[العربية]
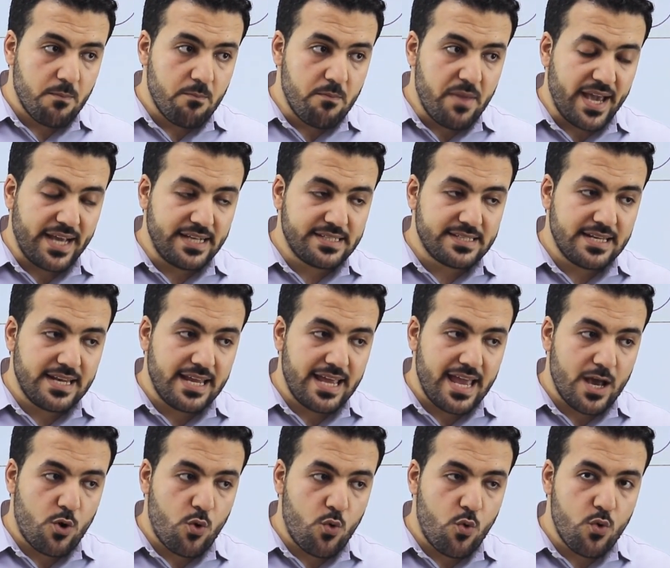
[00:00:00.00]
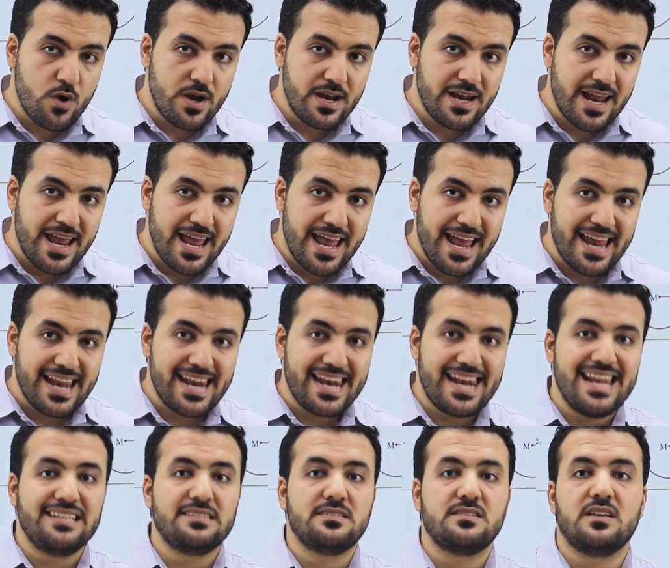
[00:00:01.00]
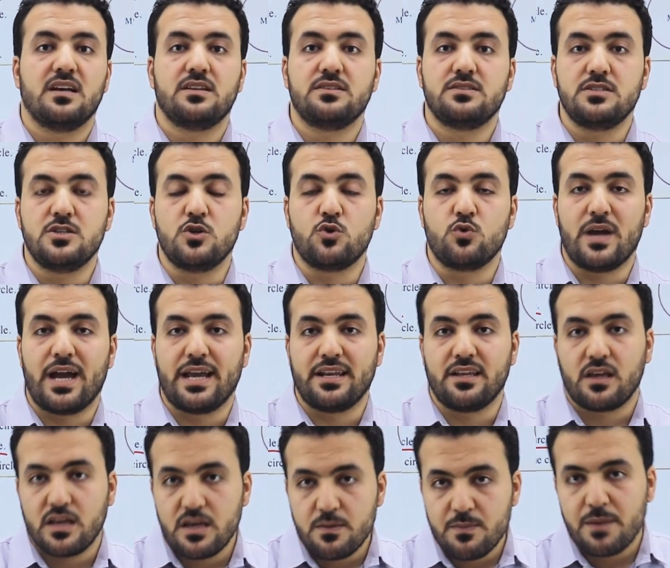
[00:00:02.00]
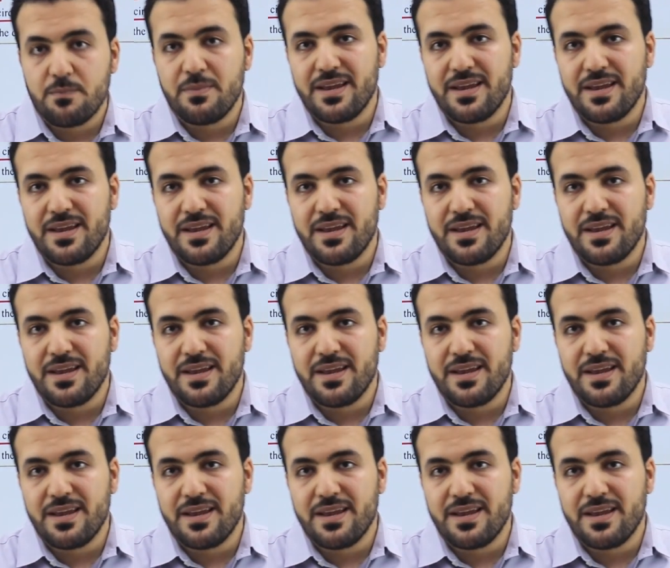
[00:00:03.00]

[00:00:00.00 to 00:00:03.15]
بحيث ان هي تكون ليس ذان زيرو يعني قيمه